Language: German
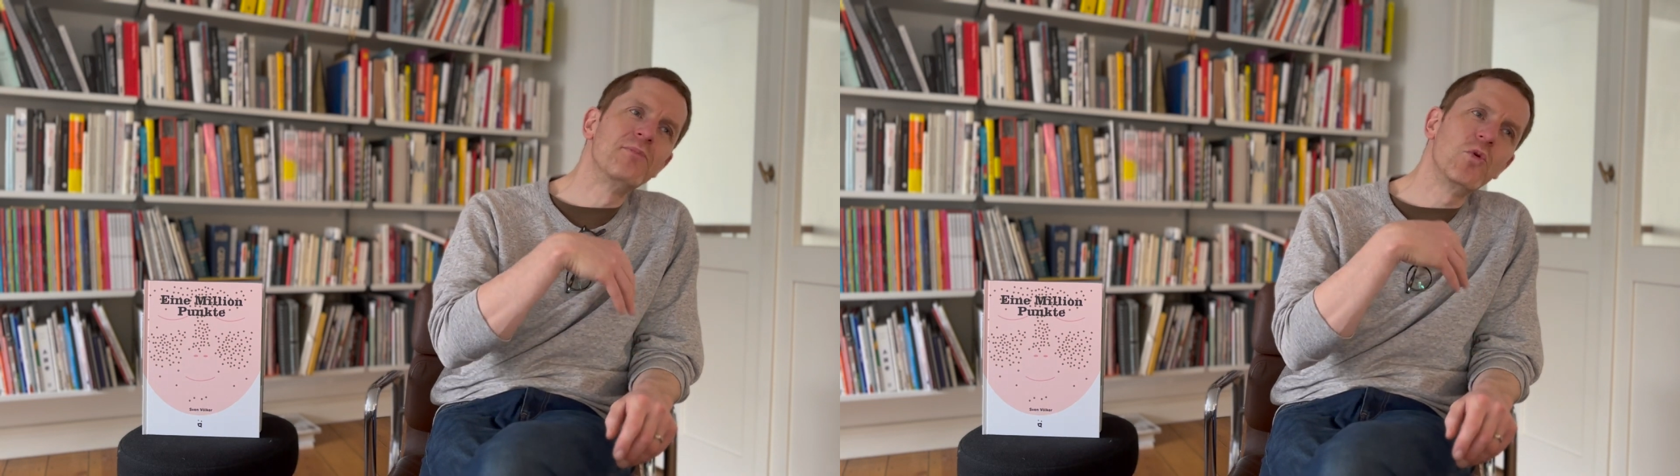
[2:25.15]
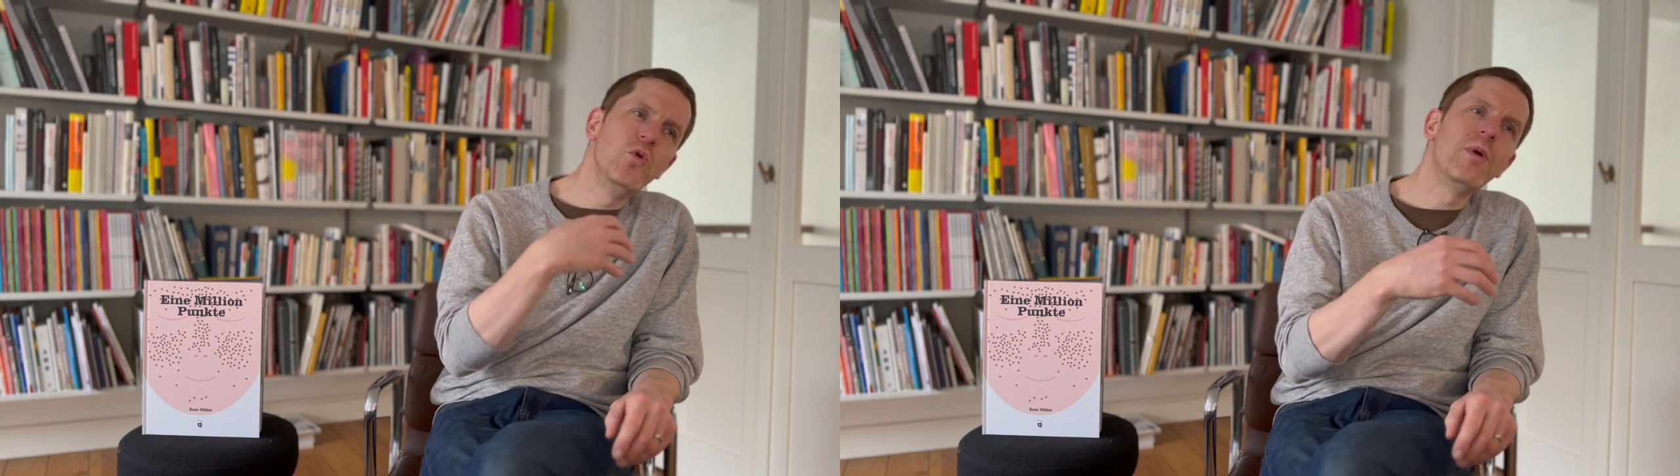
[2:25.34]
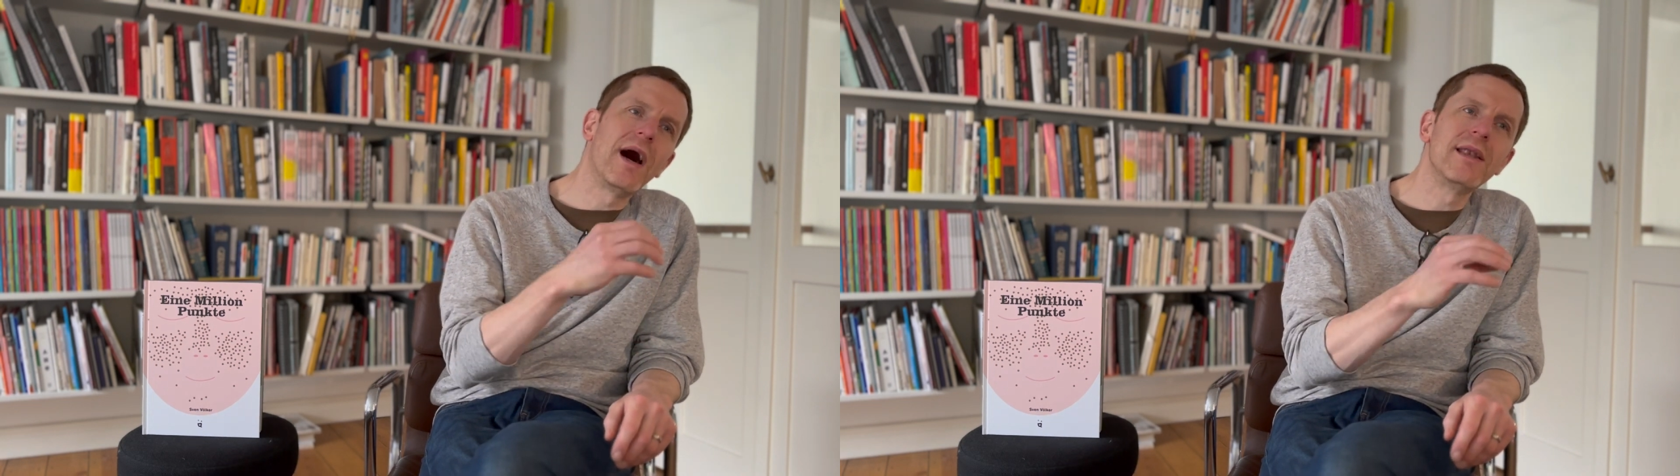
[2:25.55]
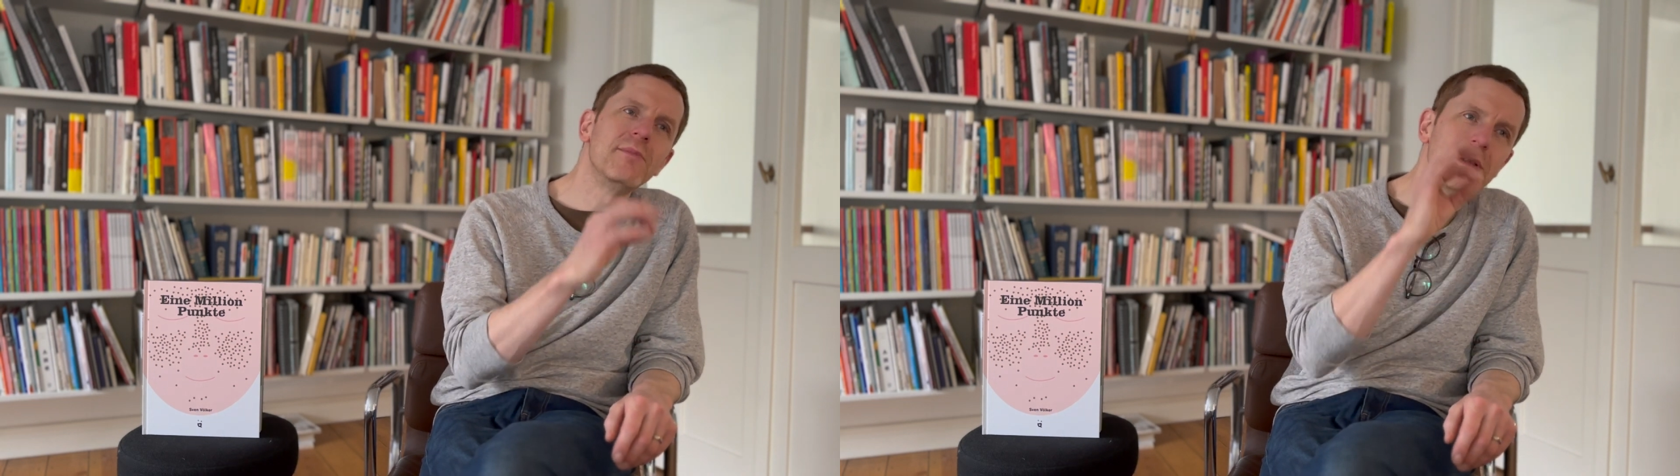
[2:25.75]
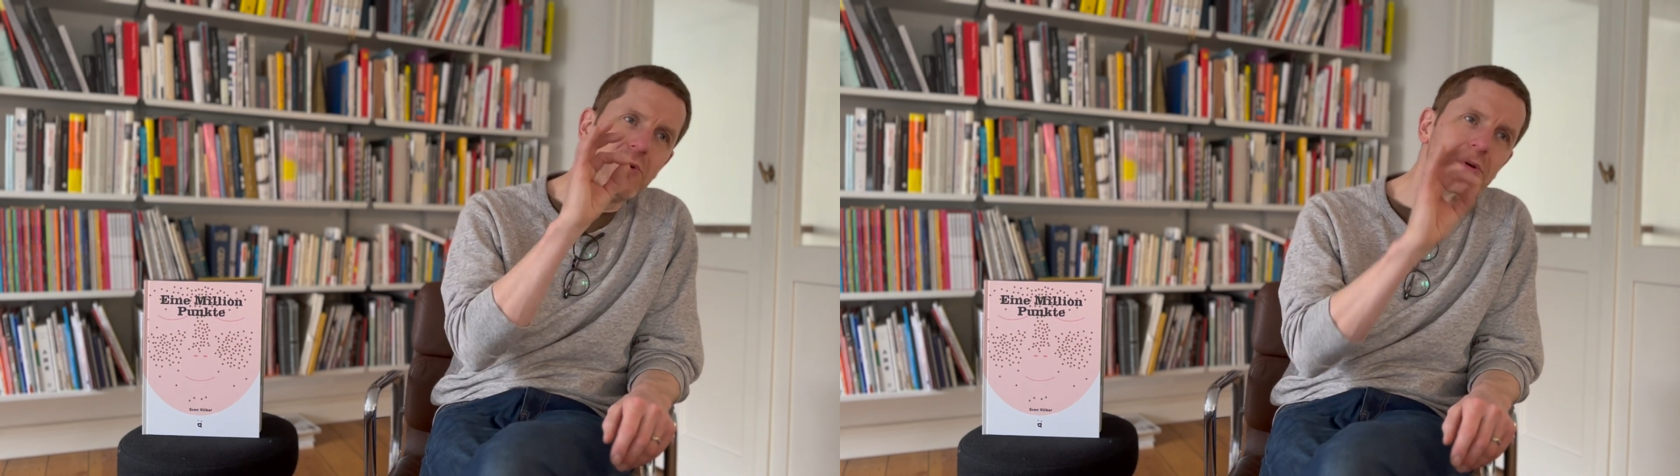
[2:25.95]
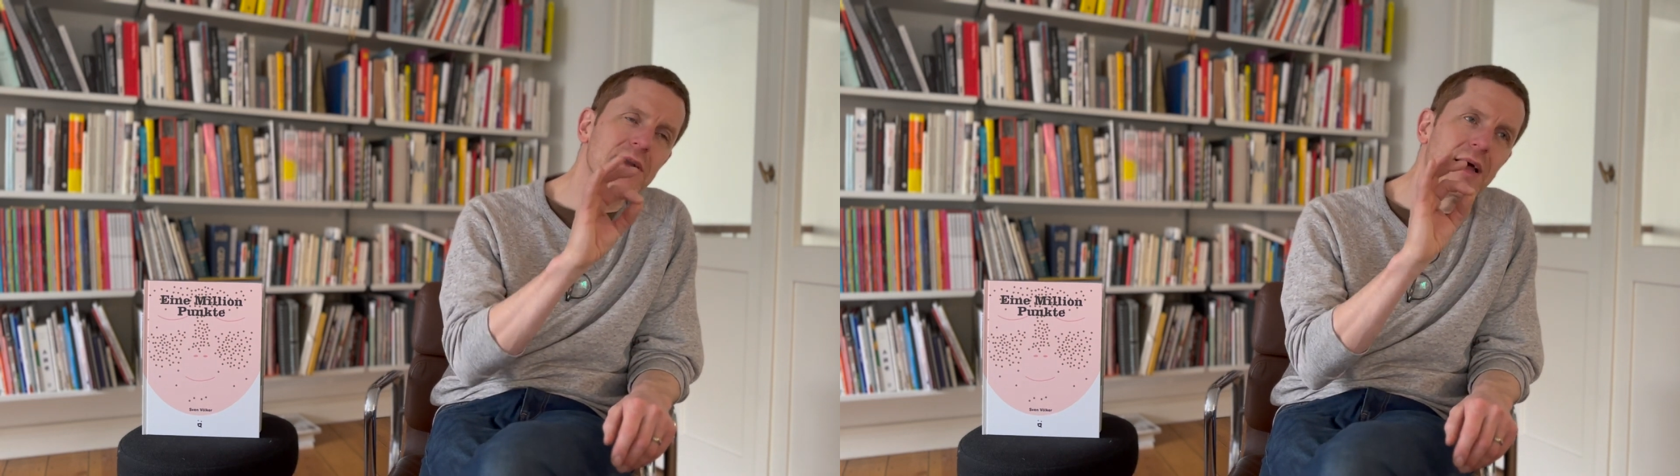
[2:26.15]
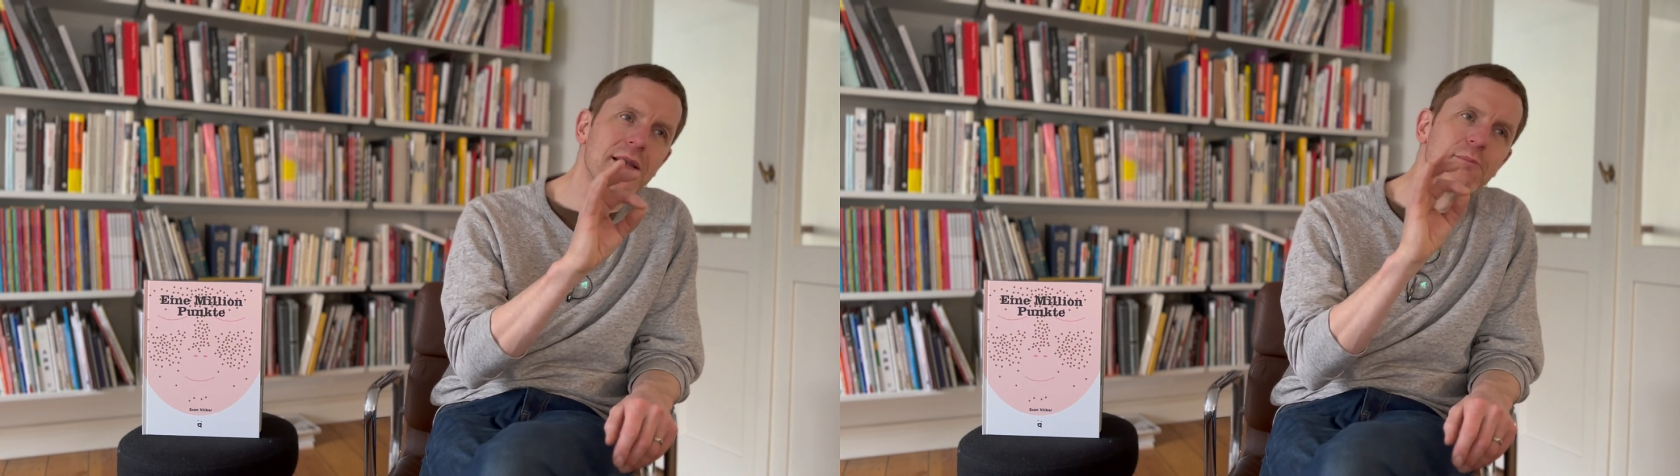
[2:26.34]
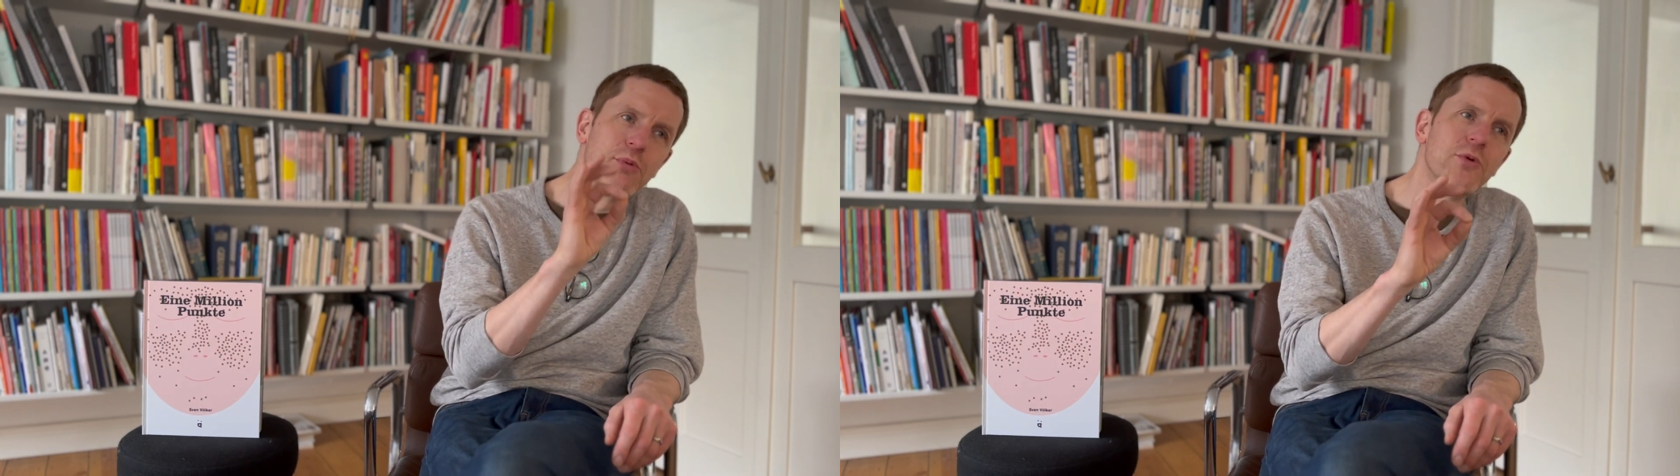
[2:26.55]
über eine Million
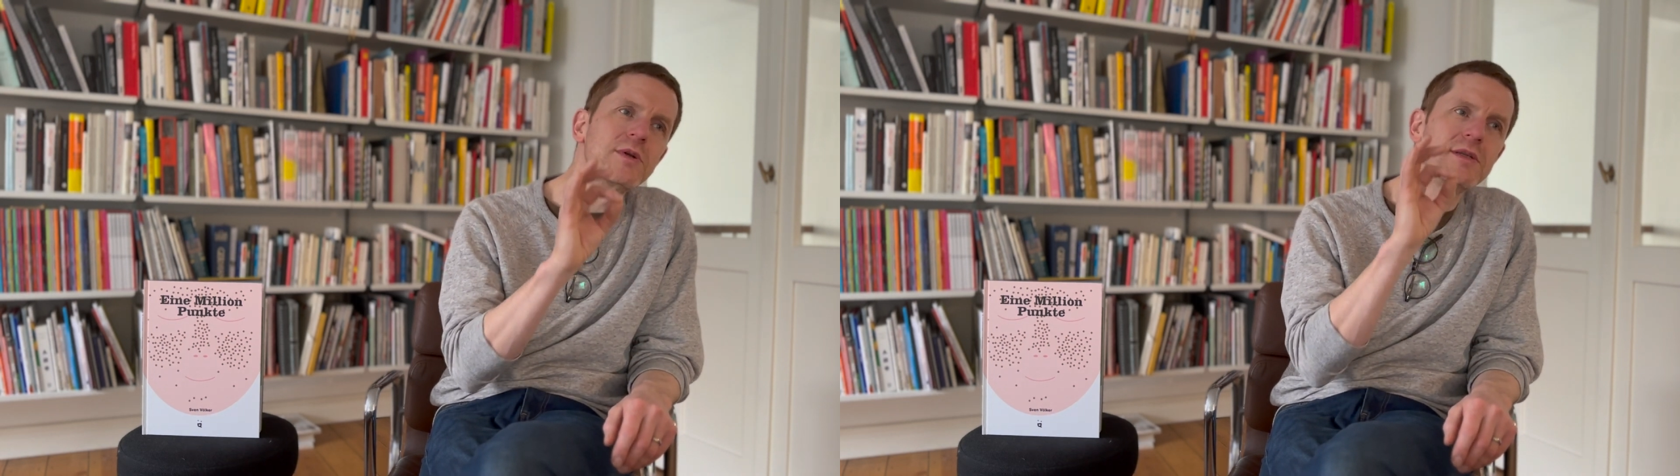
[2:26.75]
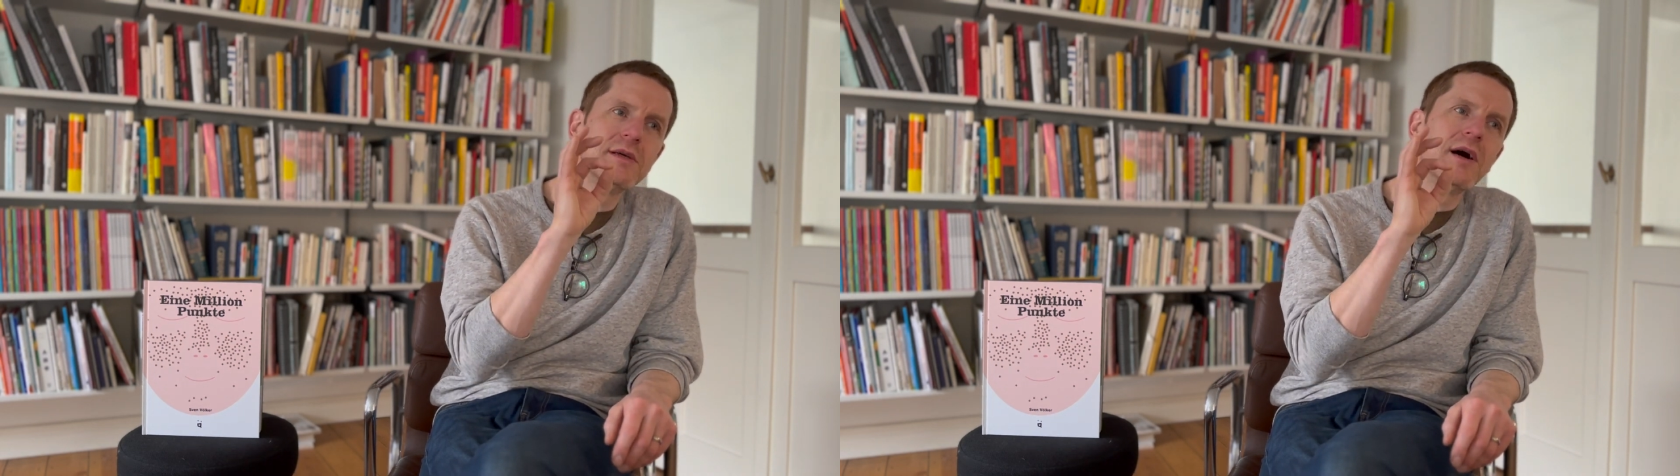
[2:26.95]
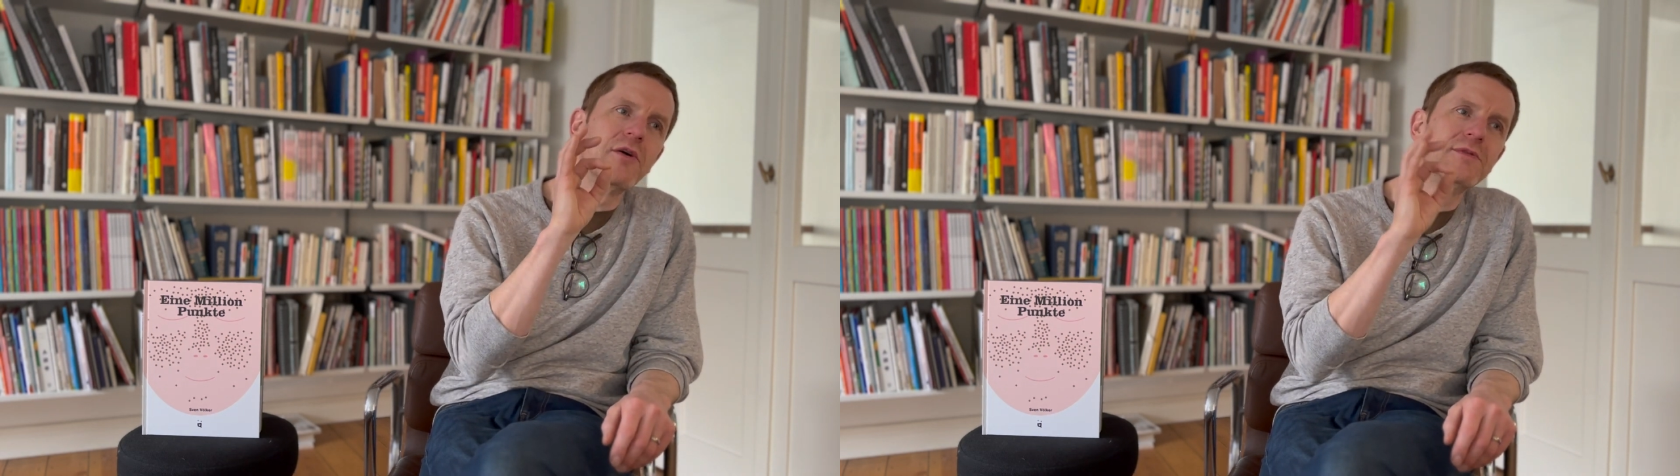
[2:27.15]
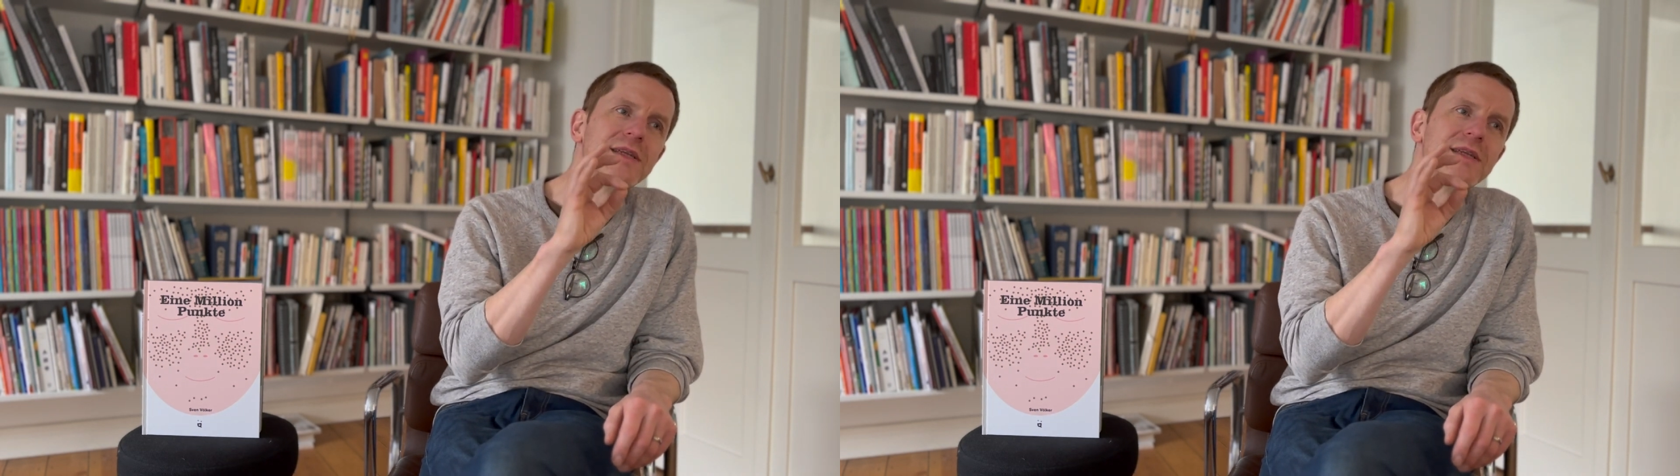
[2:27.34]
kleine Punkte auf